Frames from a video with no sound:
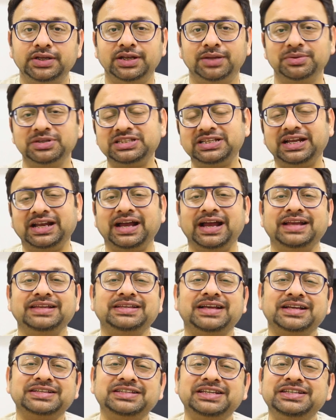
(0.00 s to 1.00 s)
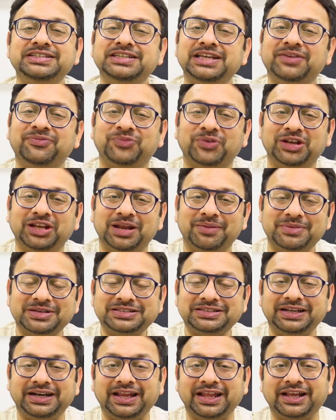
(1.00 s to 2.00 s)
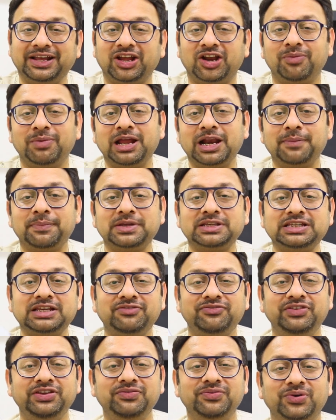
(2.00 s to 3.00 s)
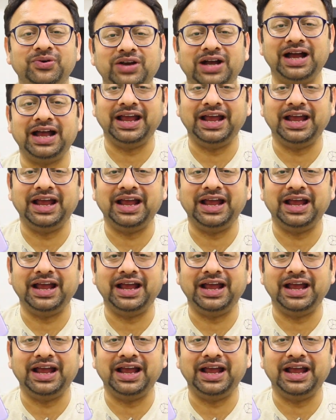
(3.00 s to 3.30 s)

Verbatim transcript: नमस्ते गाइस आशीष ये पर नमस्ते डेकर हमारे पास है वीवो का